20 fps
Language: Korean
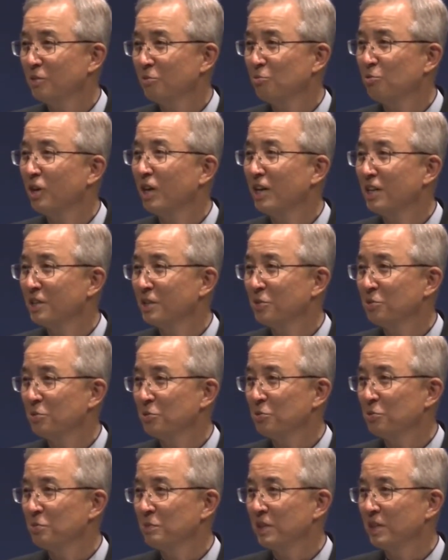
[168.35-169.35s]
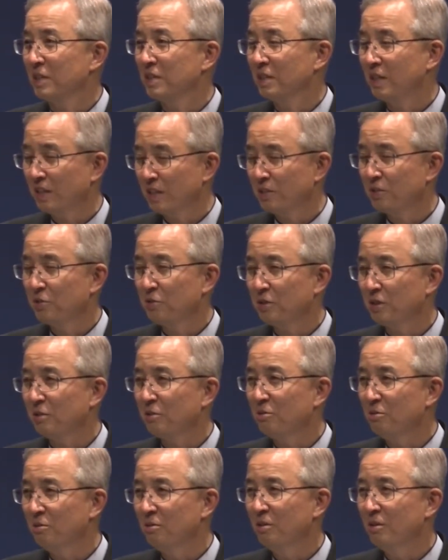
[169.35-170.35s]
누가 가르쳐 줬습니까?
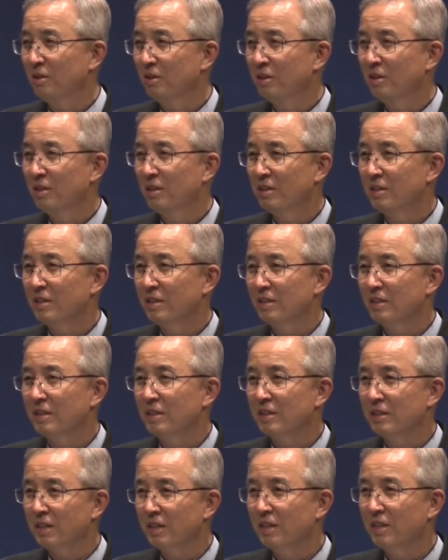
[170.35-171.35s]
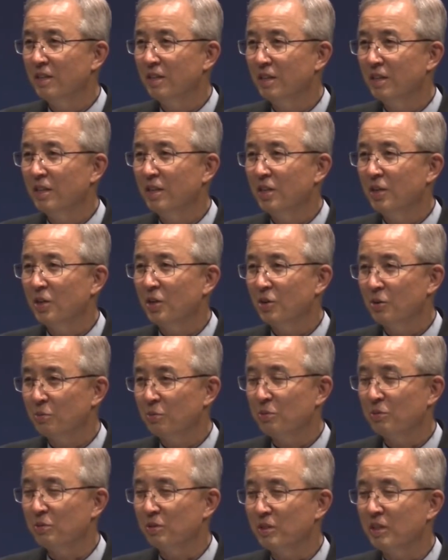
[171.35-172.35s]
택하셨다고? 네?
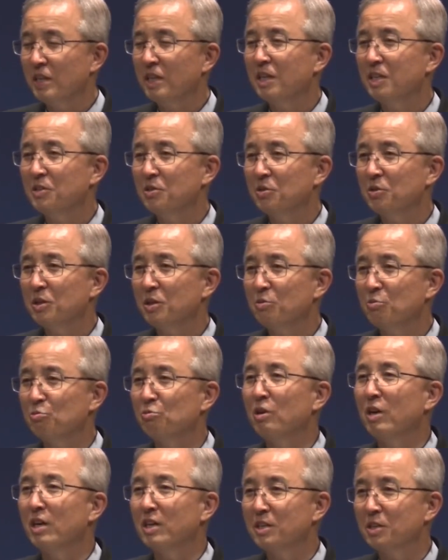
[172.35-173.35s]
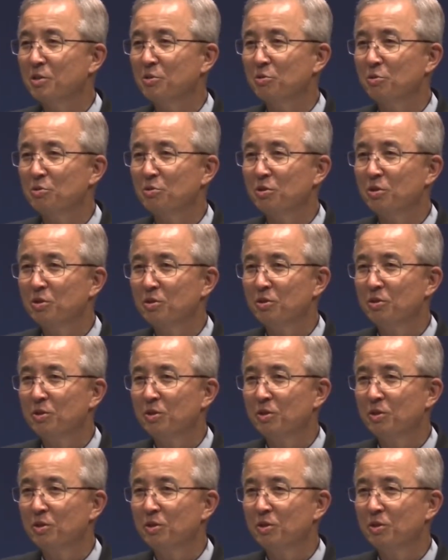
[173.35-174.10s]
여러분, 택하셨다고 누가 가르쳐 줬어요?